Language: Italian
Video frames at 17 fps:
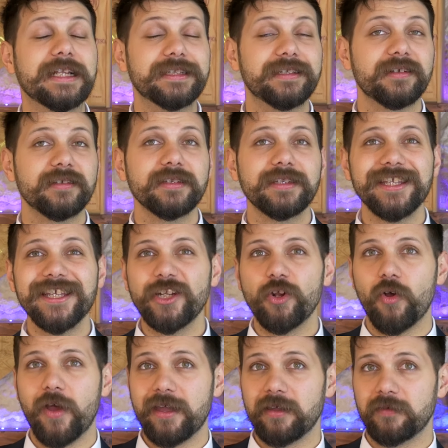del
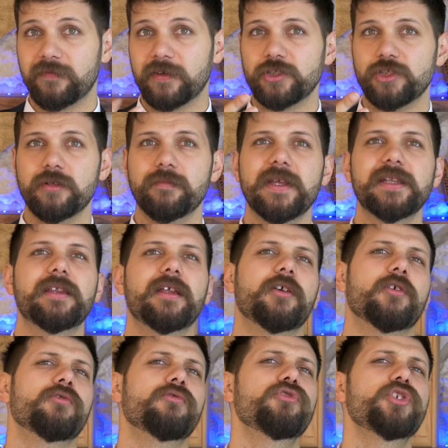Trentino è facilmente
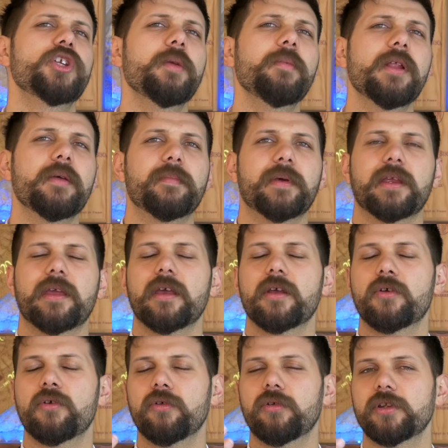riconoscibile
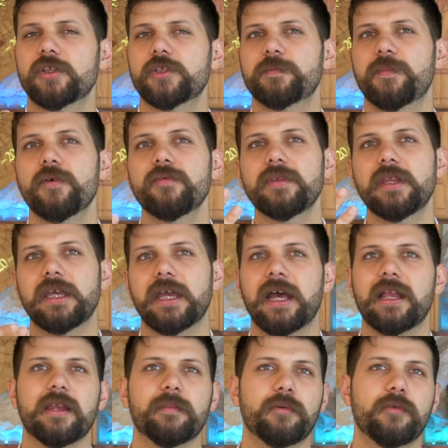perché corrisponde
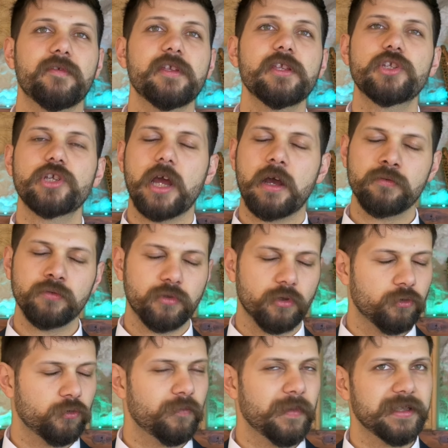alla provincia
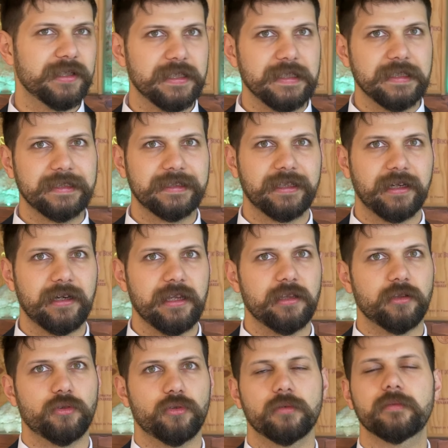autonoma di
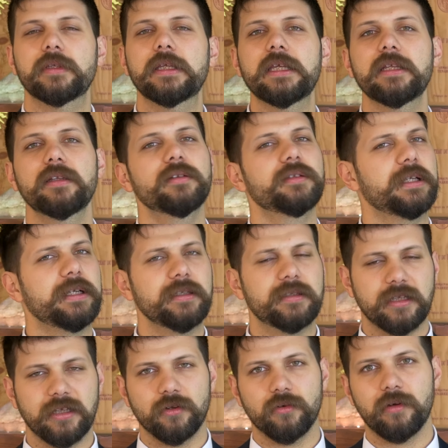Trento, in
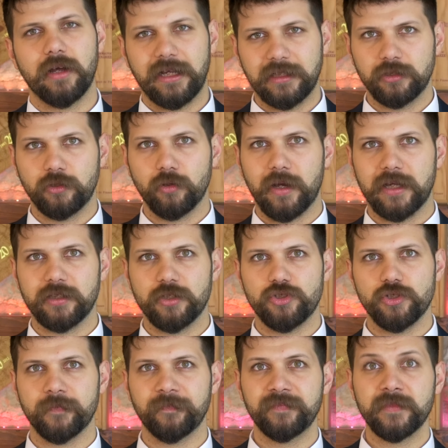Trentino Alto
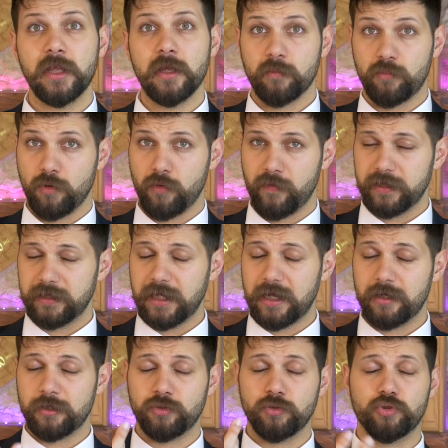Adige può
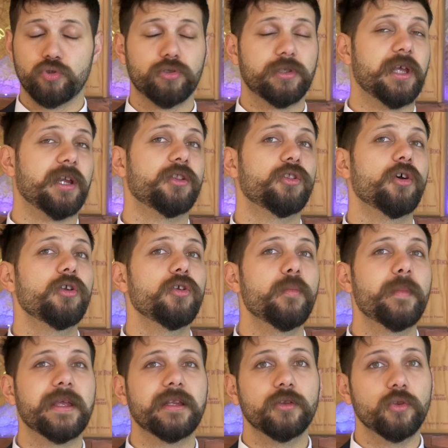vantare sul suo
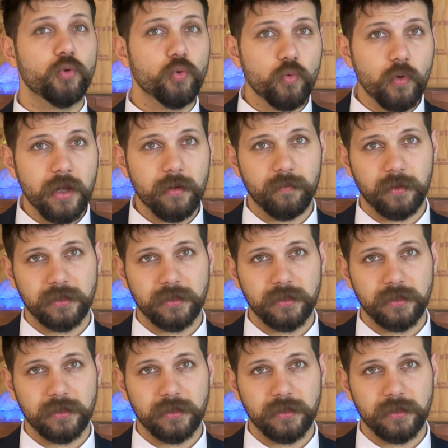territorio ben due